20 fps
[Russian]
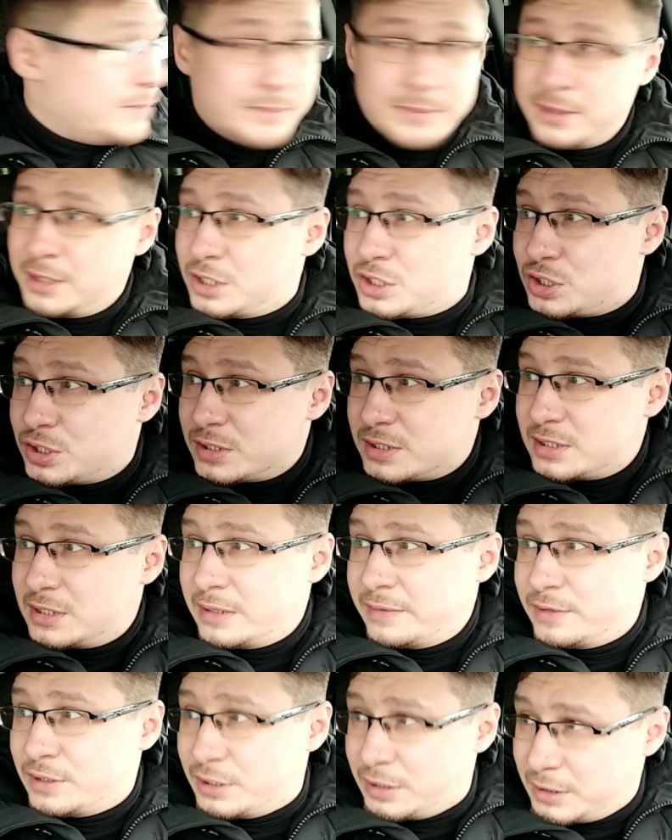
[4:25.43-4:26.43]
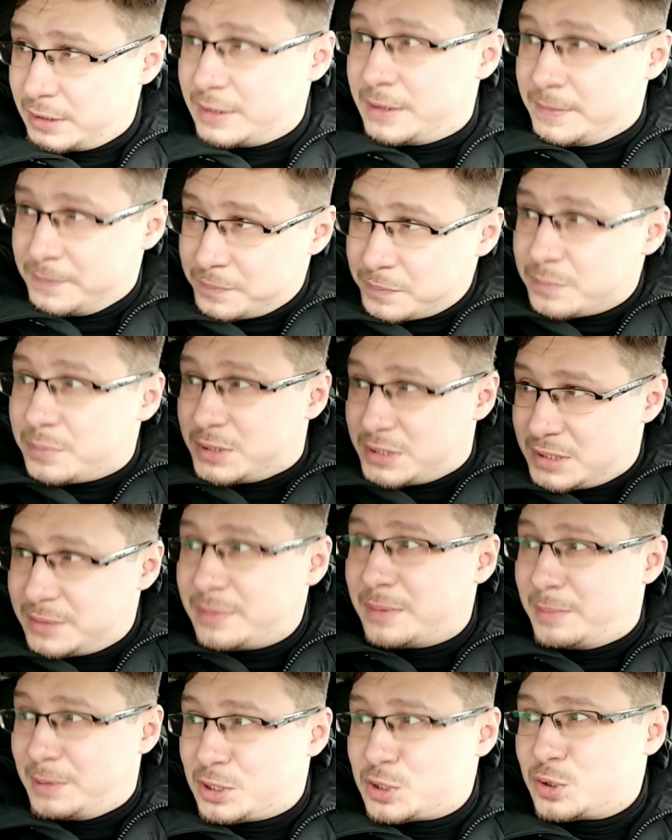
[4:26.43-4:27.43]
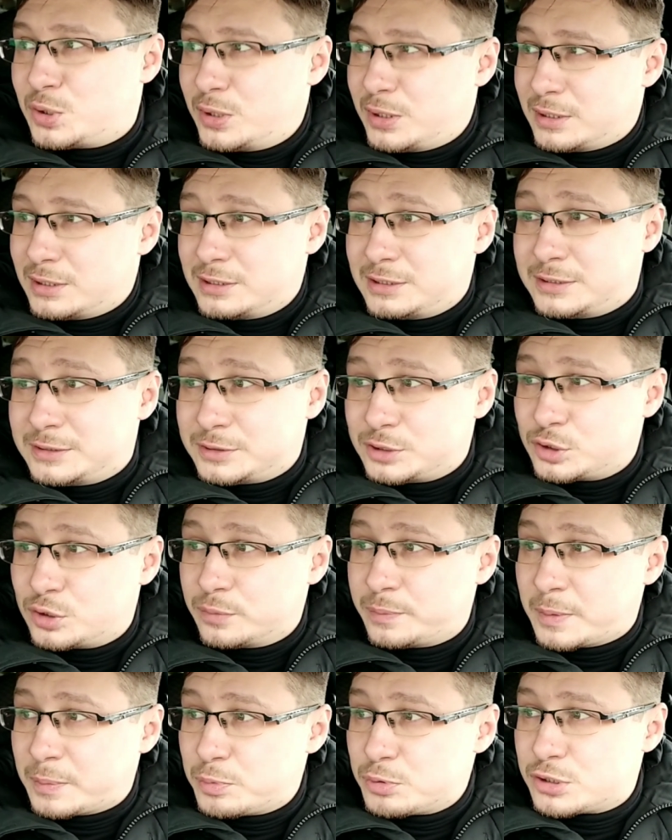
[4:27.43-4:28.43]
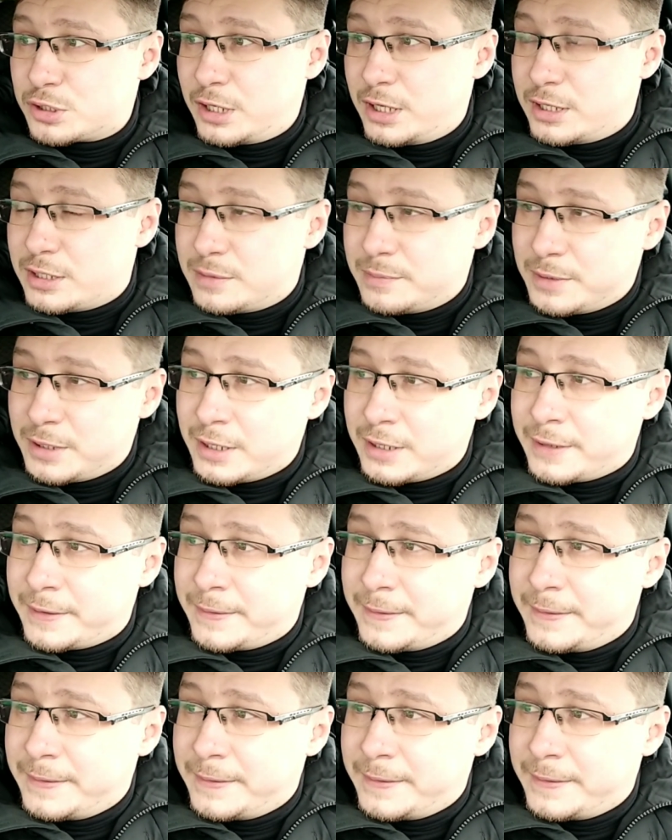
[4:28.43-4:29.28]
меня сейчас задавит. Спасибо большое, что пропускаете меня.